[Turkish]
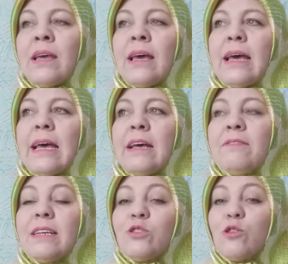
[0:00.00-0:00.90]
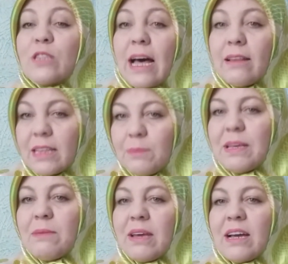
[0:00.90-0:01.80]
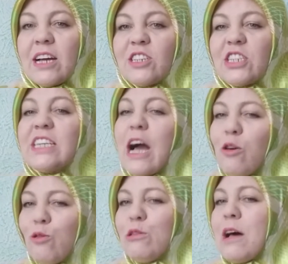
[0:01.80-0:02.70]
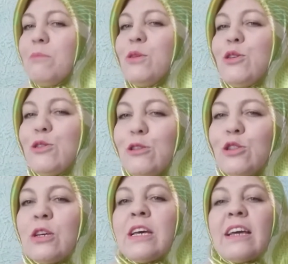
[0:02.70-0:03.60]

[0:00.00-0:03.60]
Ee, ve çok sağlıklı bir yemek ayrıca. Yağ kullanmıyoruz.